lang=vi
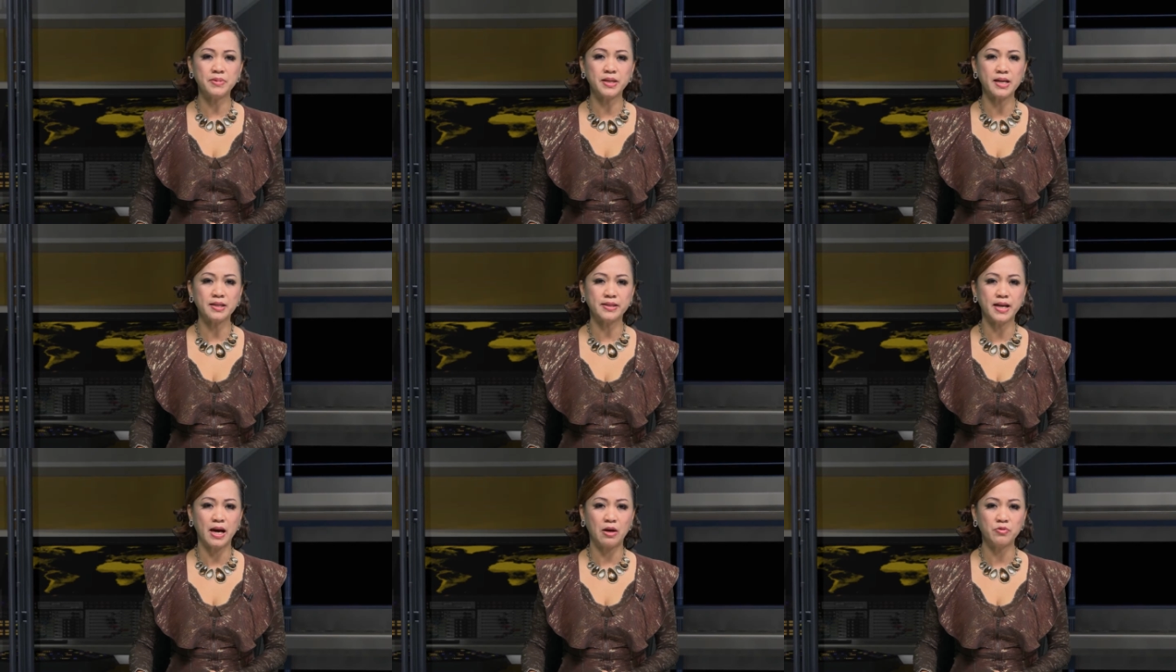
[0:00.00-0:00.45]

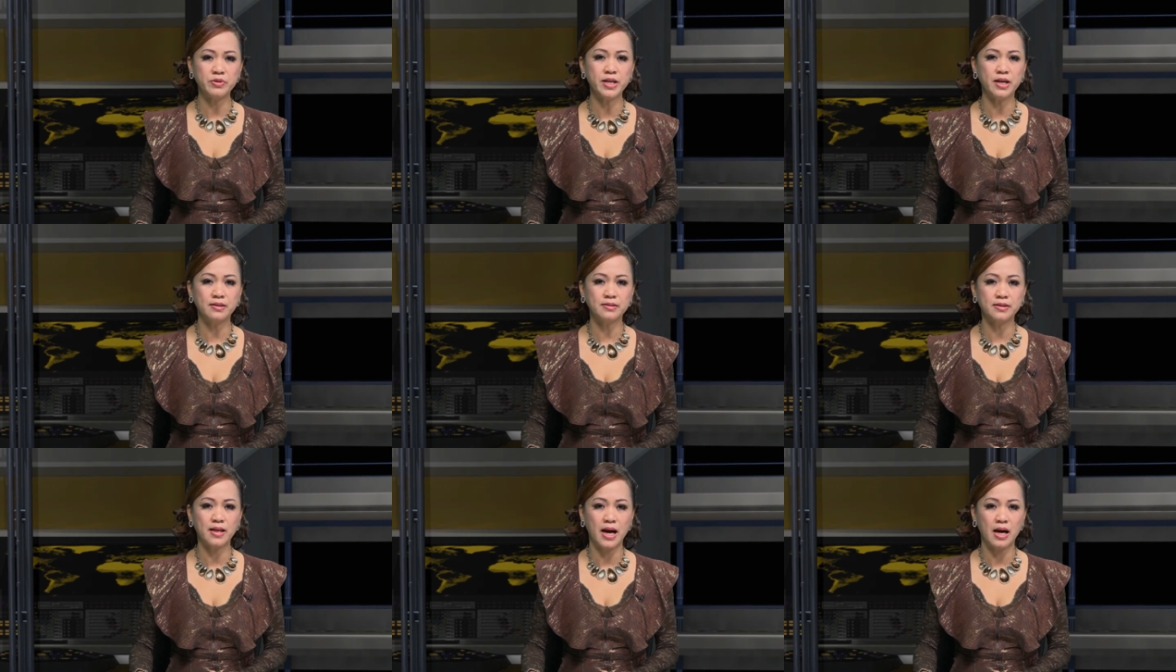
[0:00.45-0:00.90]
các đảo
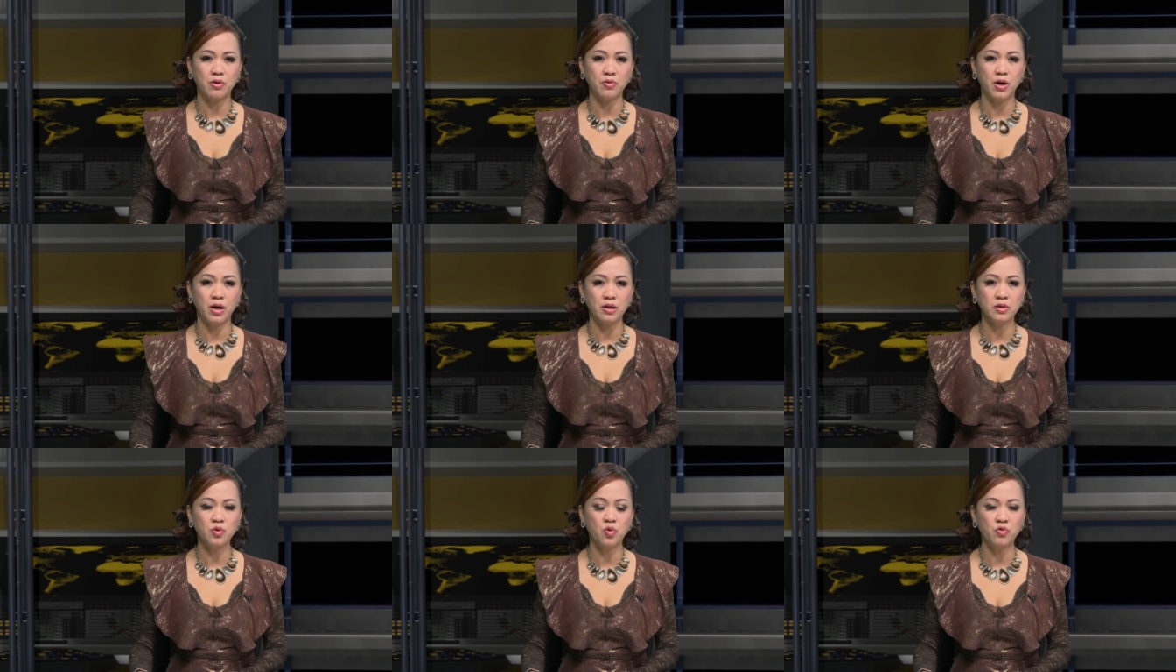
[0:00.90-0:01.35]
nhân tạo
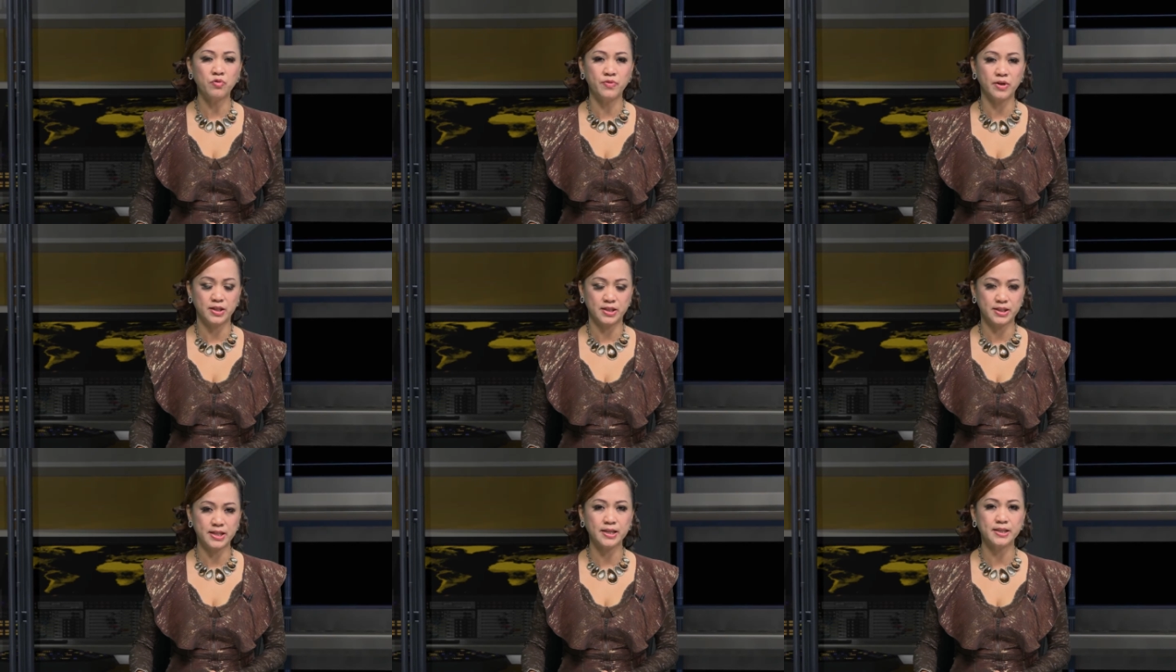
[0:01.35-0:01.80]
ở khu
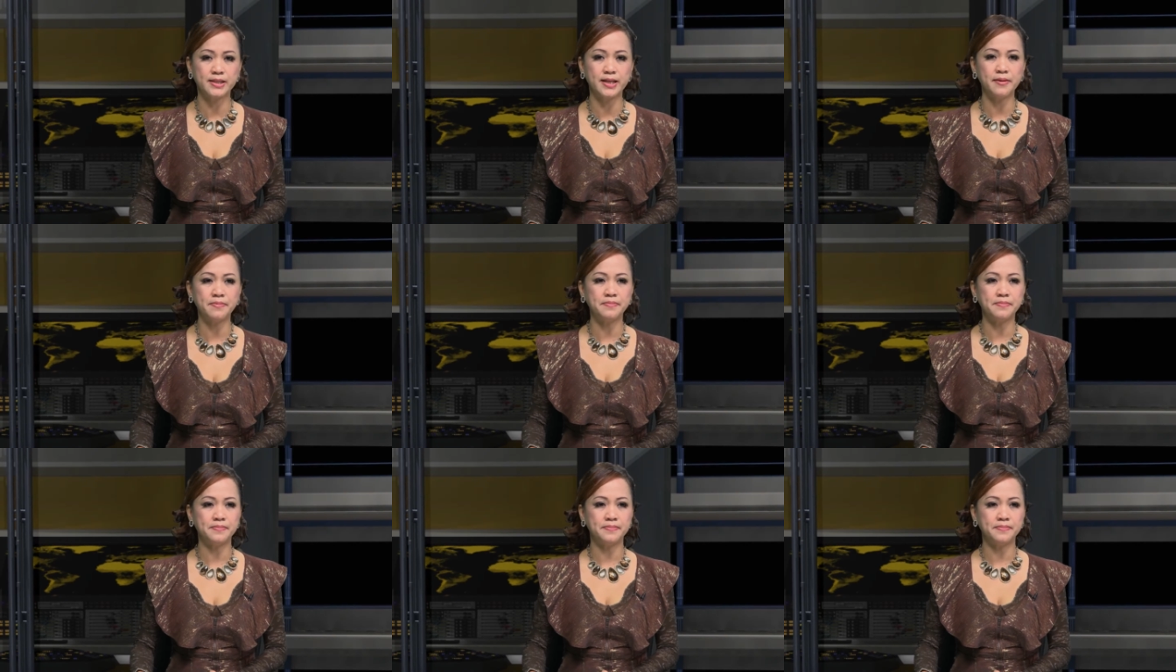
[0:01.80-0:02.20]
vực tranh chấp.